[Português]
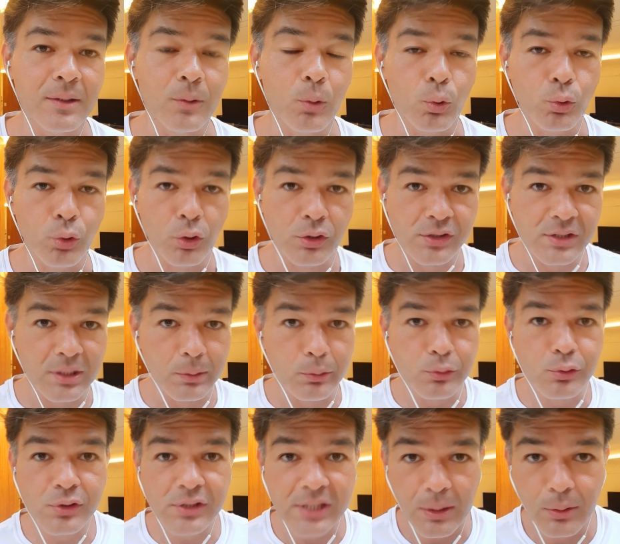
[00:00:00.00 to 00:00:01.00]
Nós estamos
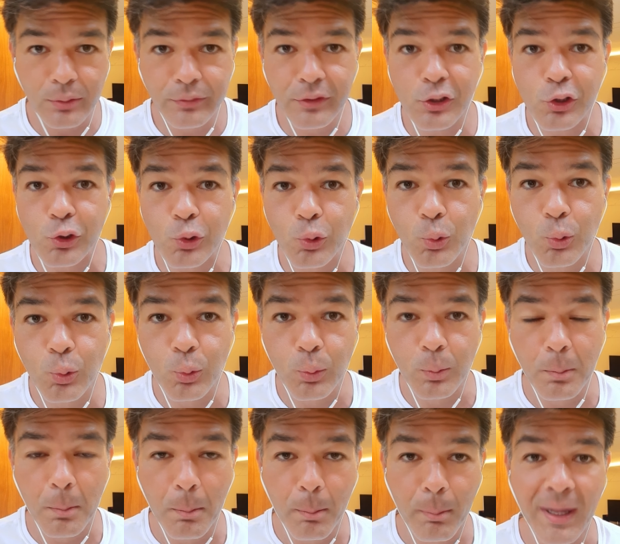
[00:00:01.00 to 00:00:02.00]
no século 21,
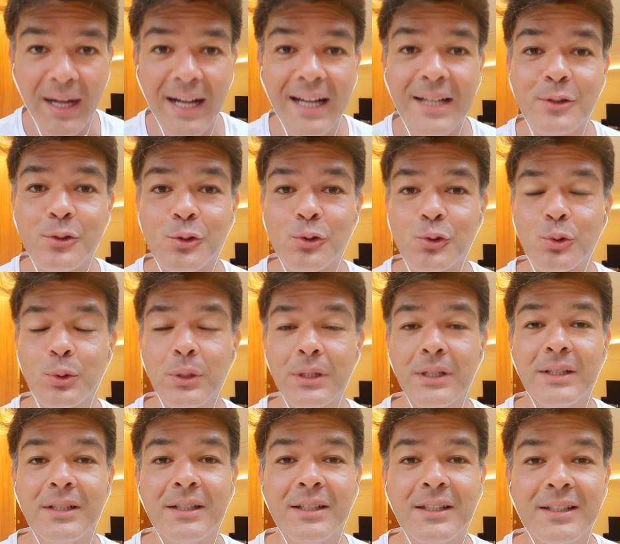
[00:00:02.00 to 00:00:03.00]
março.
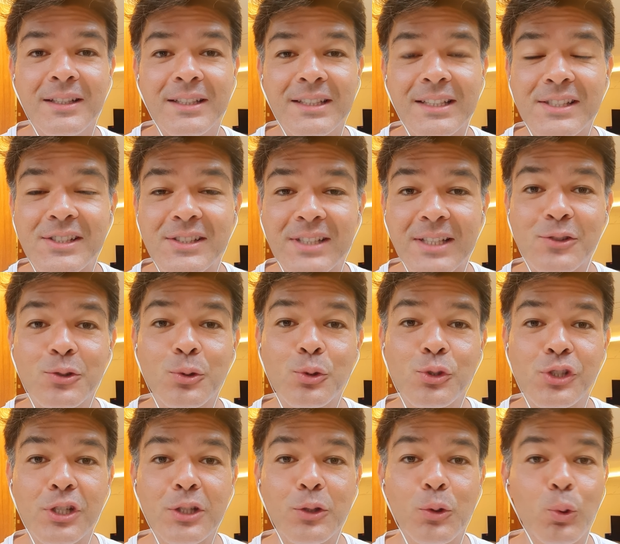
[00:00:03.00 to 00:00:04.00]
A gente está
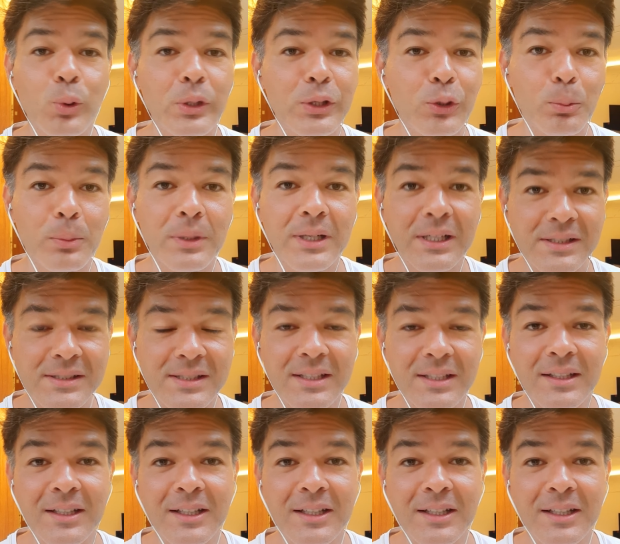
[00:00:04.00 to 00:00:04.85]
discutindo com Elon Musk